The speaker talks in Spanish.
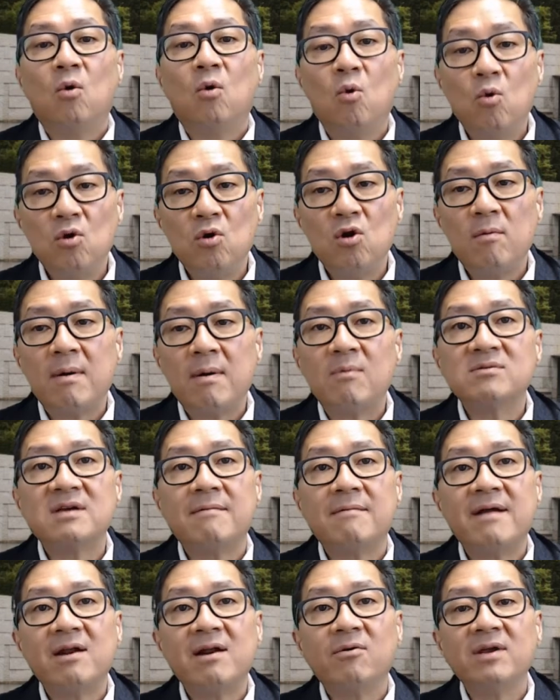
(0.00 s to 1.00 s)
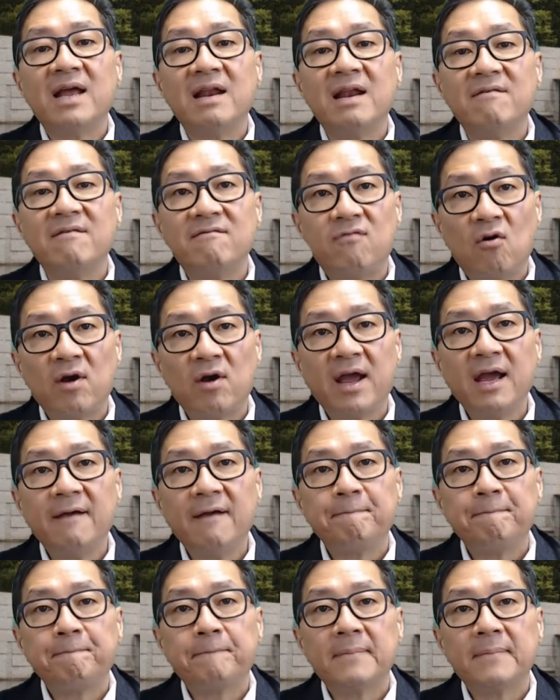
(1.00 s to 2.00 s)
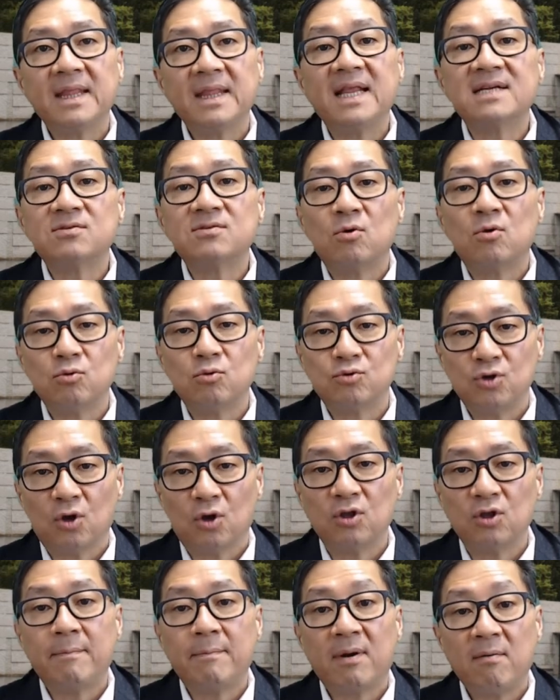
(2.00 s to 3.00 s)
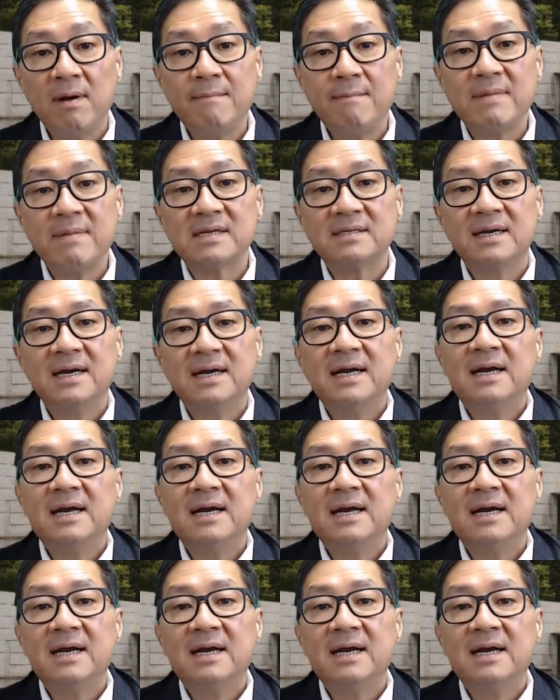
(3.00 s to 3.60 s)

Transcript: uno vamos a ver hoy el enfoque de solución de problemas,